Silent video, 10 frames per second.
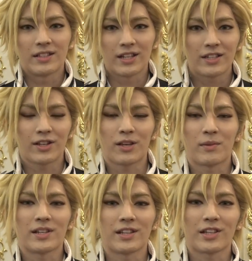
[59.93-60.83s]
ぜひぜひ
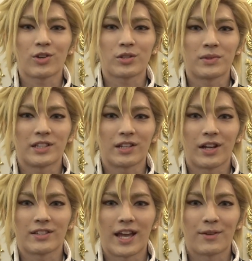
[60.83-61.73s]
皆さん楽しみにしててく
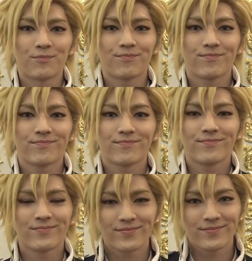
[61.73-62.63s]
ださい。
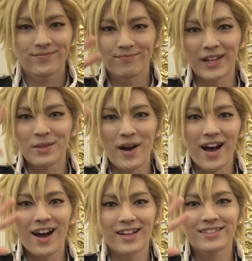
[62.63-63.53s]
待って
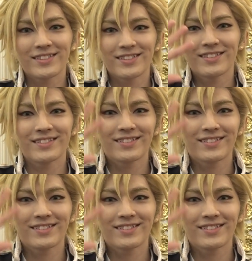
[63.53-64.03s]
ます。